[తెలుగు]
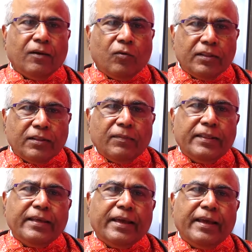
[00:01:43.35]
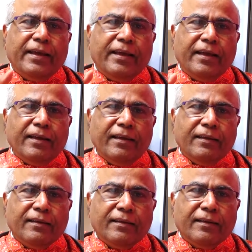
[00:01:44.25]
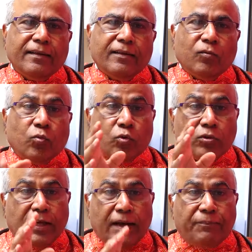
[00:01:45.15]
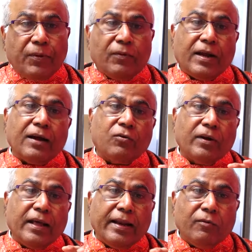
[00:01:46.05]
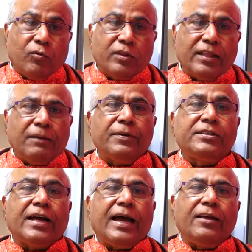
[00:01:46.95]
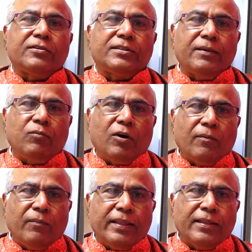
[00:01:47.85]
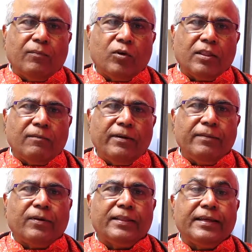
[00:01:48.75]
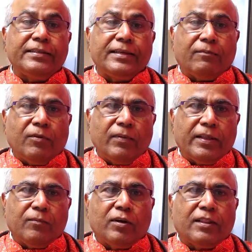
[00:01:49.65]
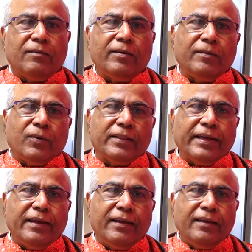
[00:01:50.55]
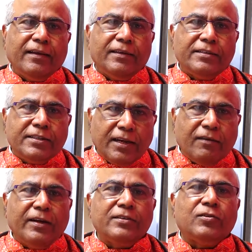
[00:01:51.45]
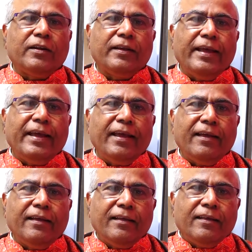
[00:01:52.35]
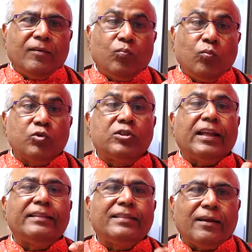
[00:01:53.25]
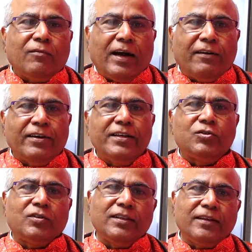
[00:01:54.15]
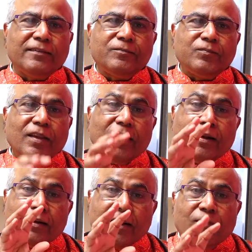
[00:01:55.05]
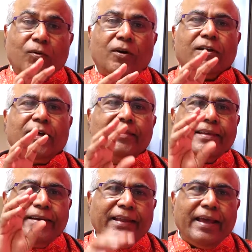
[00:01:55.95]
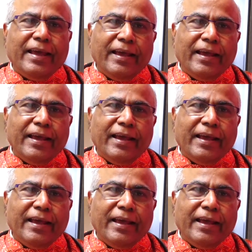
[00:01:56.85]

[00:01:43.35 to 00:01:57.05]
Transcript: కొంతమందికి వృద్ధాప్యం రాకుండానే వృద్ధాప్య ఛాయలు వస్తాయి ముఖం మీద ముడతలు పడిపోతాయి చర్మం మీద ముడతలు పడిపోతాయి చిన్న వయసులోనే ముసలితనం ఆవహిస్తుంది టమోటాలు తింటే